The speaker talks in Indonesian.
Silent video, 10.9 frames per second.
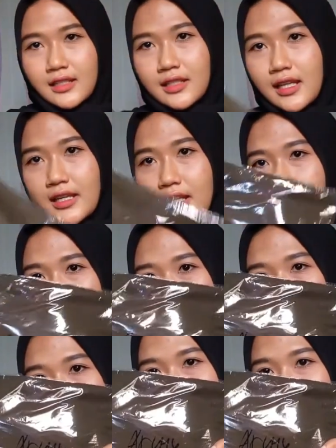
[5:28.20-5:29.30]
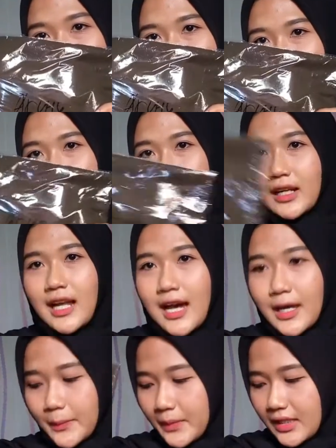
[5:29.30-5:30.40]
dan yang ini warna
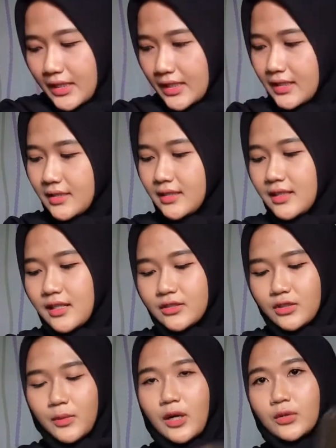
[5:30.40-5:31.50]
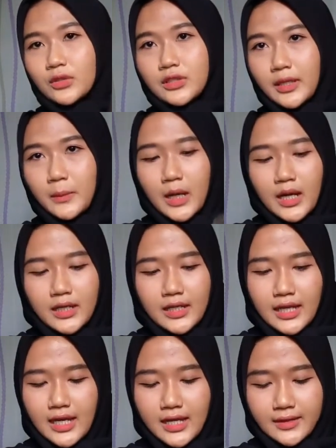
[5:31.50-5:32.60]
army coba aku cek bahannya ya